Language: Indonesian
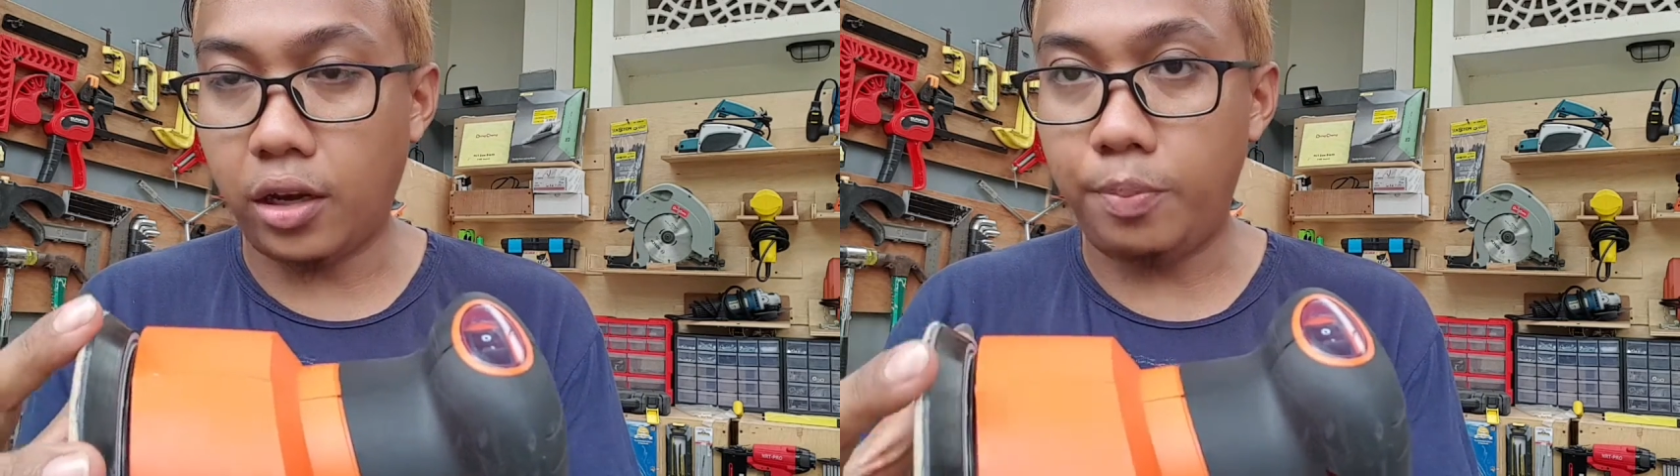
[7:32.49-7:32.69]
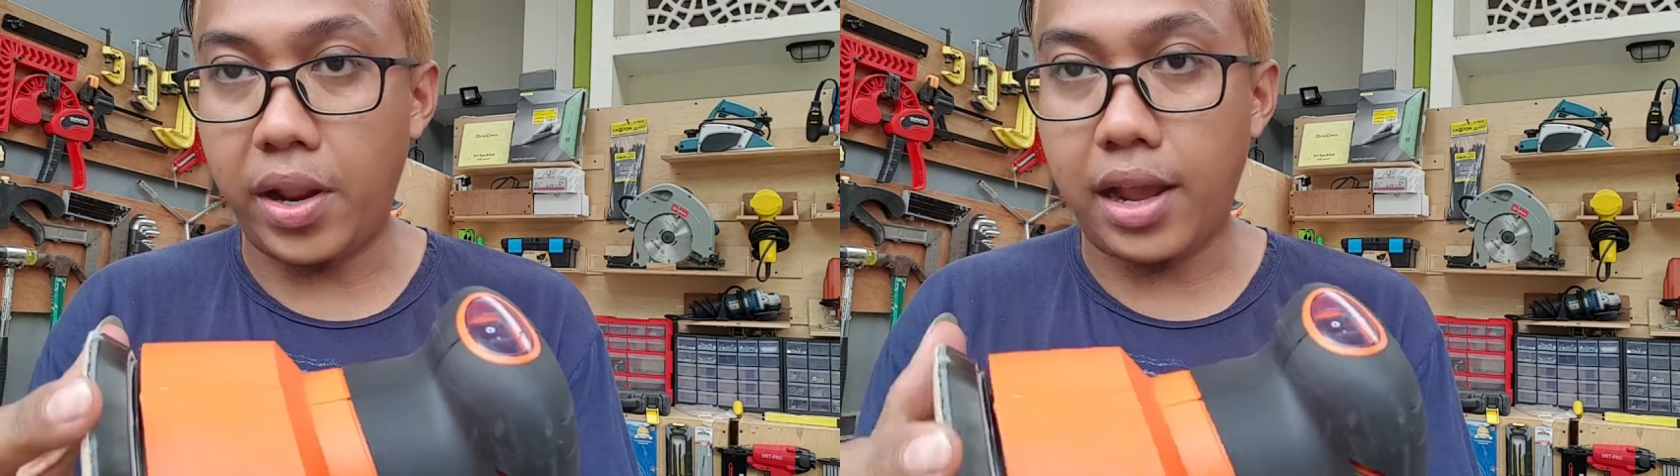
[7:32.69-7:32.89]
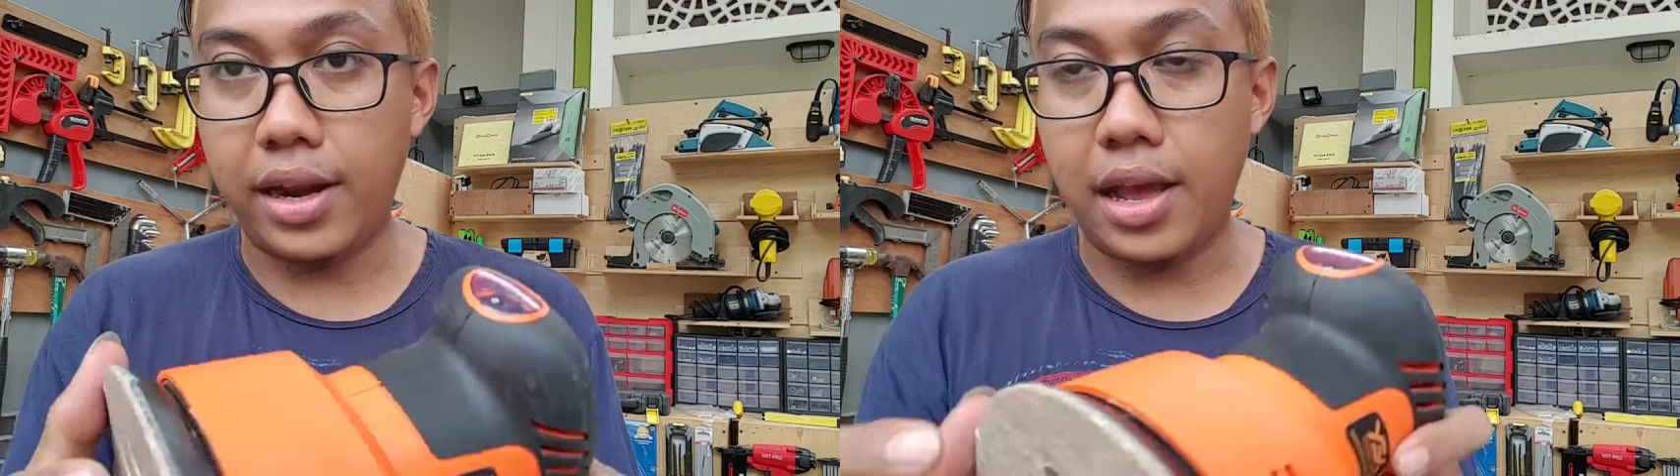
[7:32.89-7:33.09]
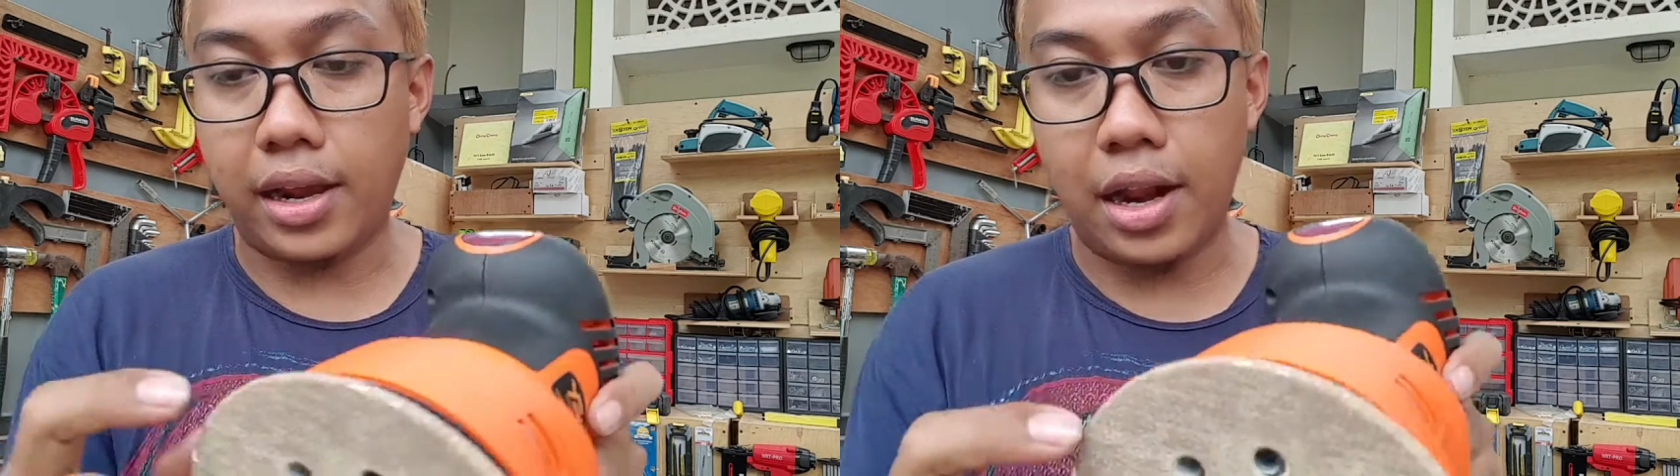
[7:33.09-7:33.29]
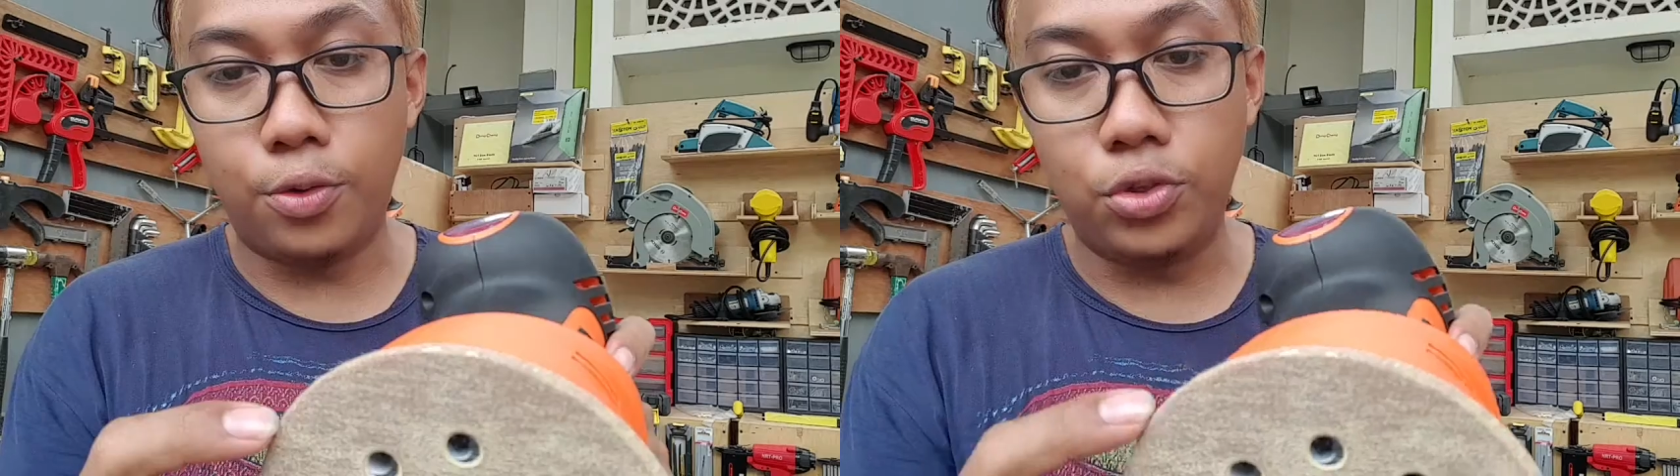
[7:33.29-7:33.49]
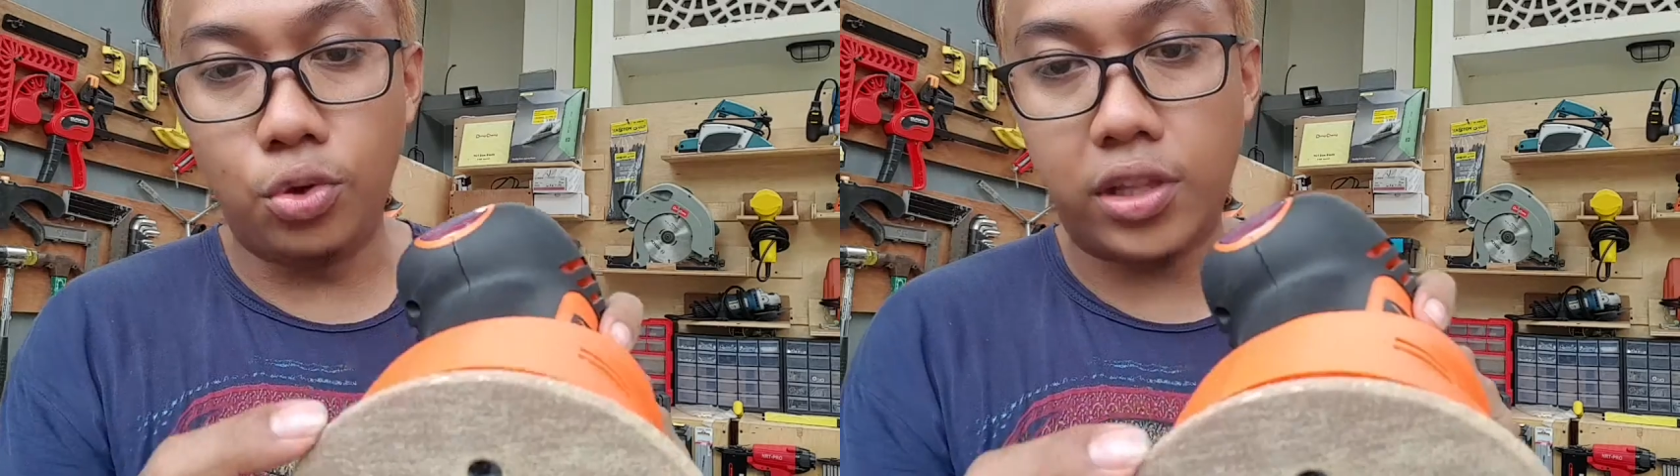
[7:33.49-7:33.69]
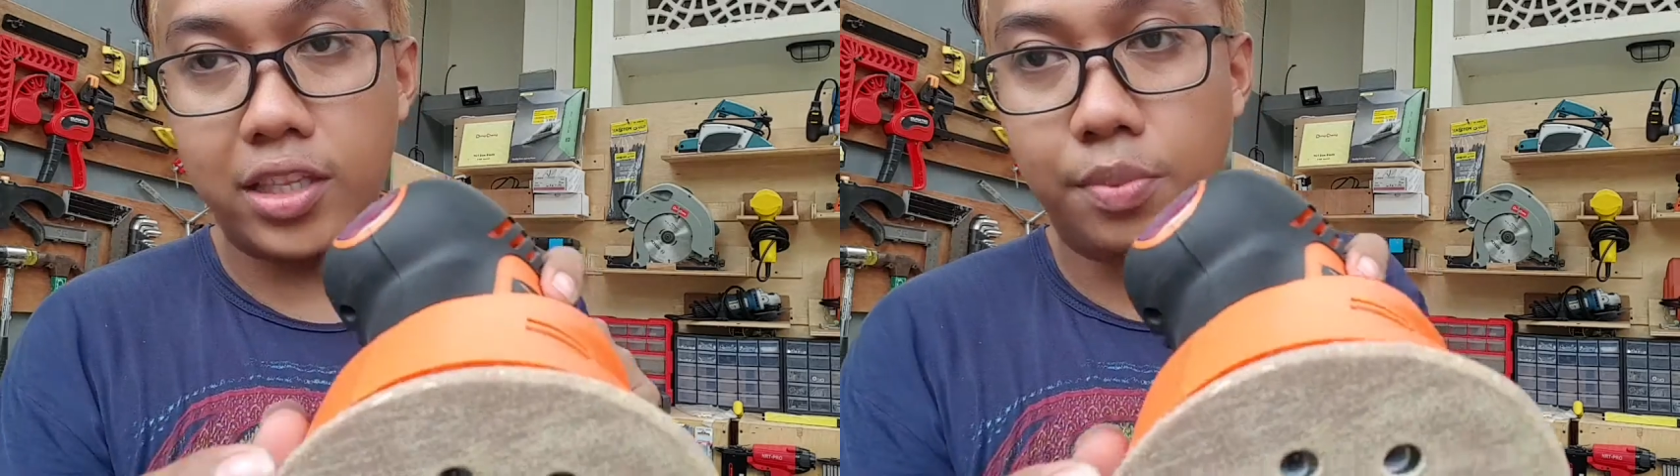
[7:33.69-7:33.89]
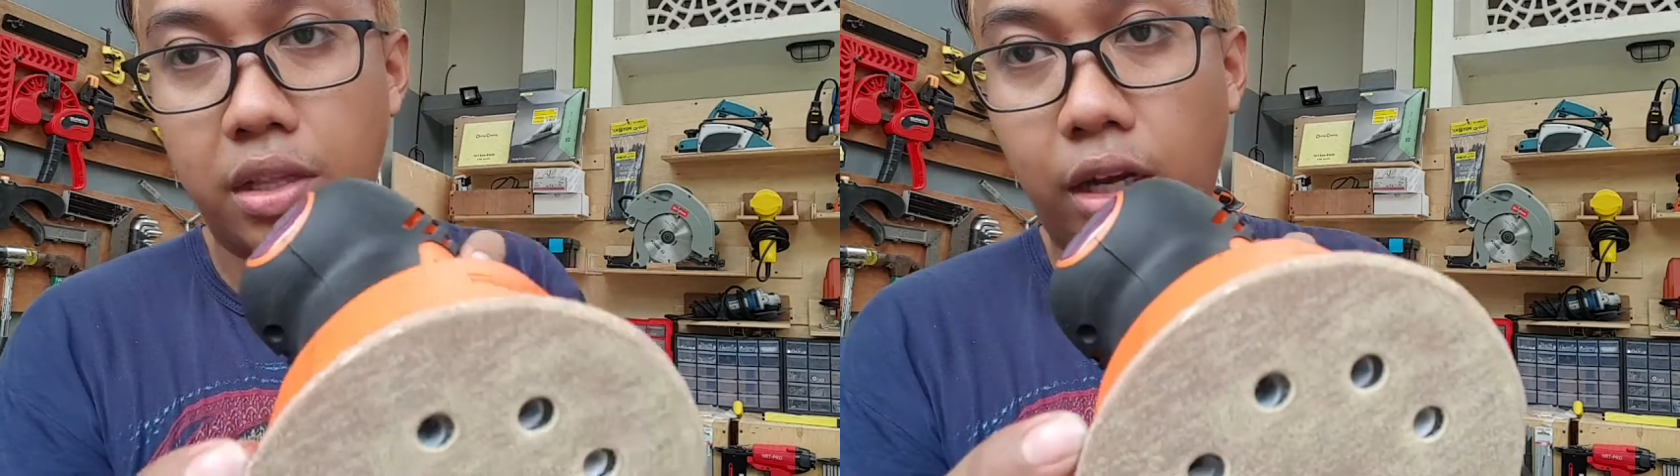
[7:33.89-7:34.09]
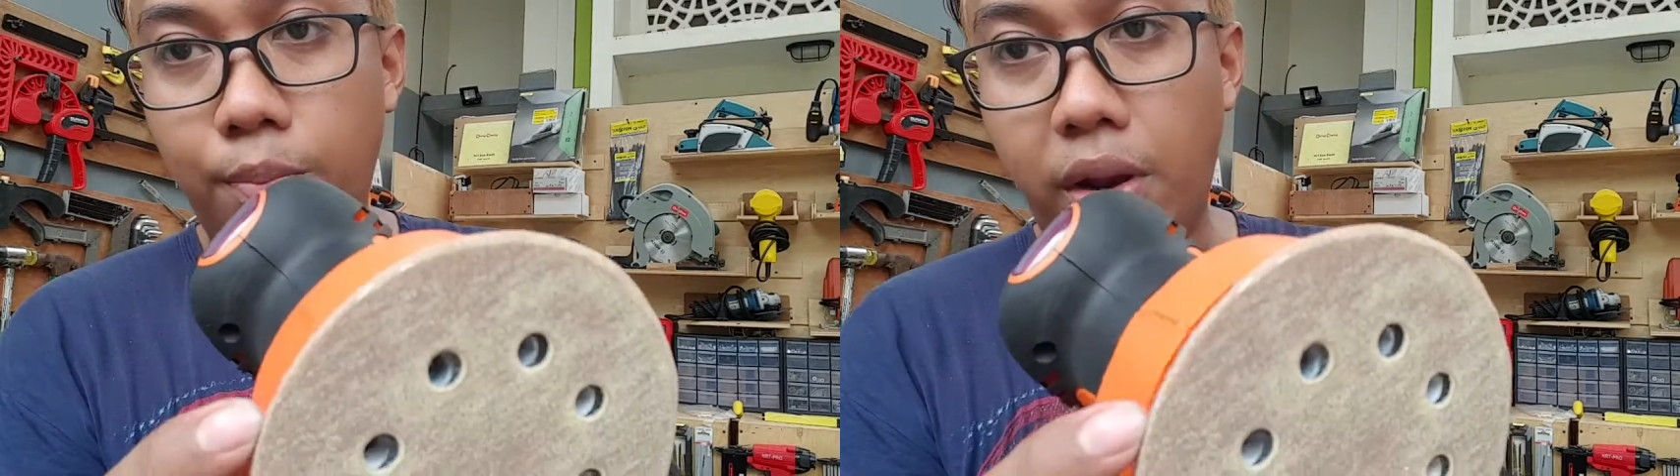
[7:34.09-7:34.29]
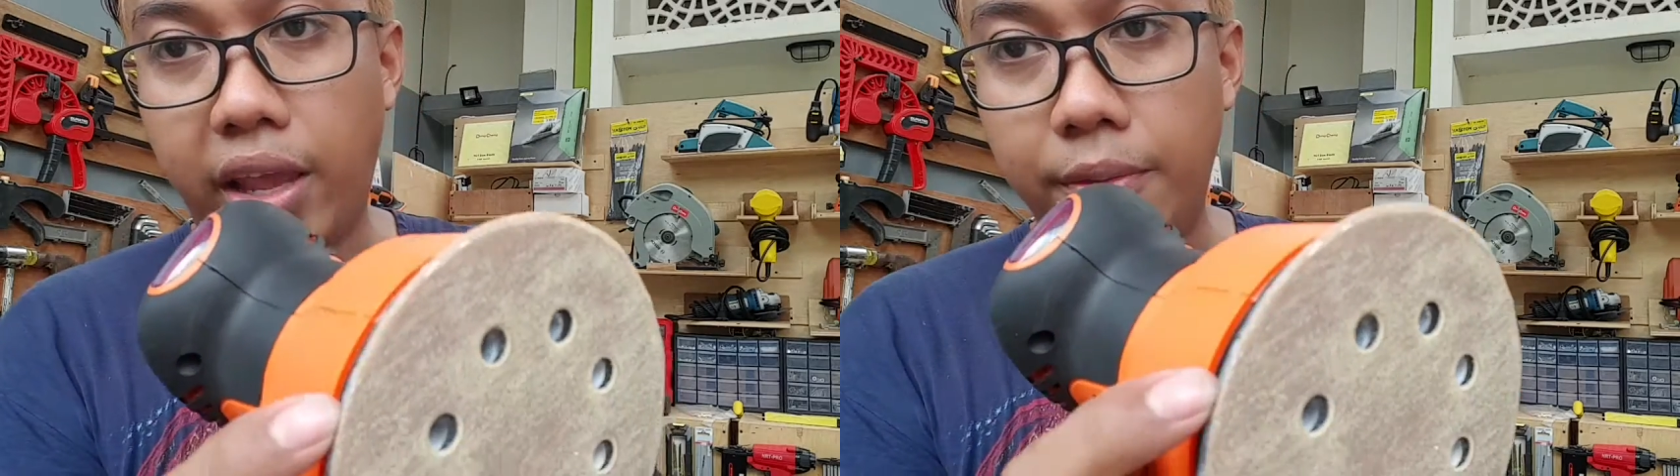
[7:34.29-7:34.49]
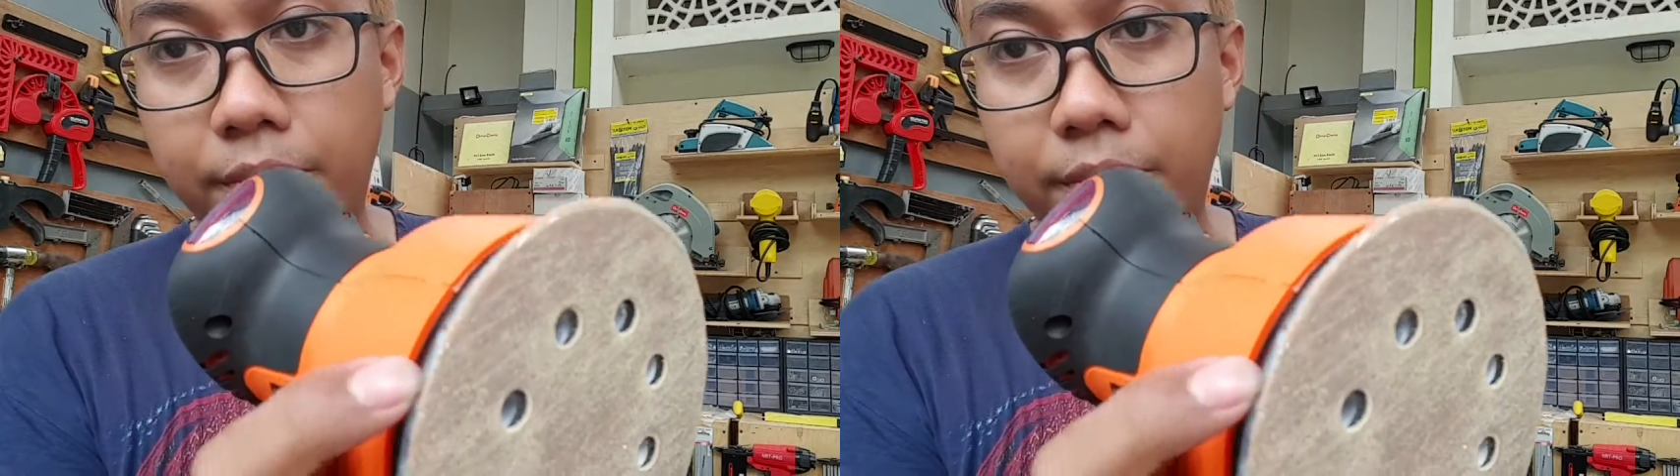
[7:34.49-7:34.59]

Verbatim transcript: triplek ada kena ujung tajamnya triplek